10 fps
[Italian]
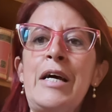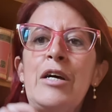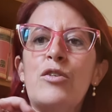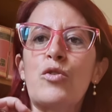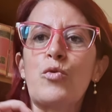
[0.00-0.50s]

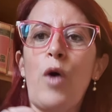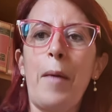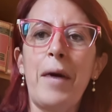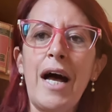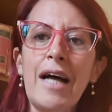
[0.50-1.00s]
Sua
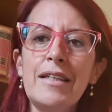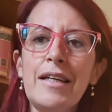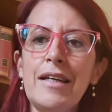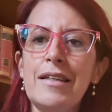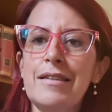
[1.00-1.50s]

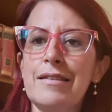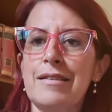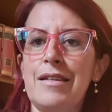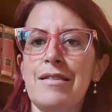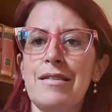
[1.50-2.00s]
madre
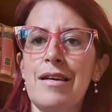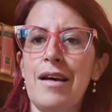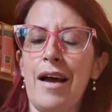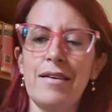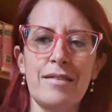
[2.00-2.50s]

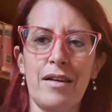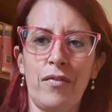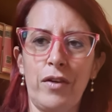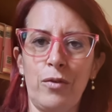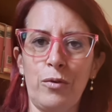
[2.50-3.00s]
disse ai
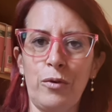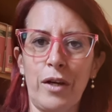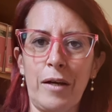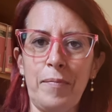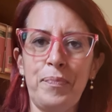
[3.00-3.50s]

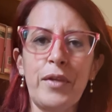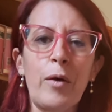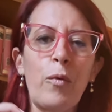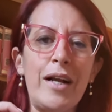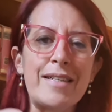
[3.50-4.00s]
servitori,
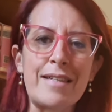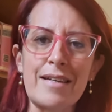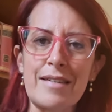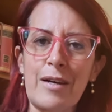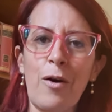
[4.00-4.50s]

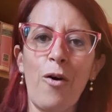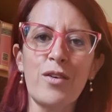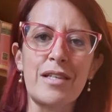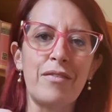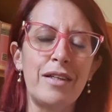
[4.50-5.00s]
qualsiasi
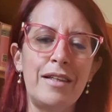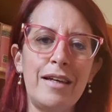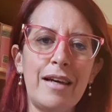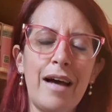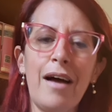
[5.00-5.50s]
cosa vi
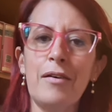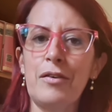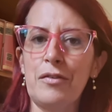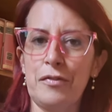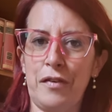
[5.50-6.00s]
dica,
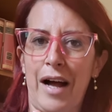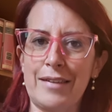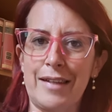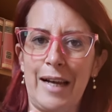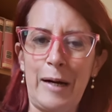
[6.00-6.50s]

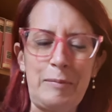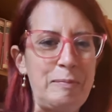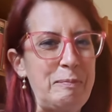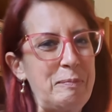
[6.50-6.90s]
fatela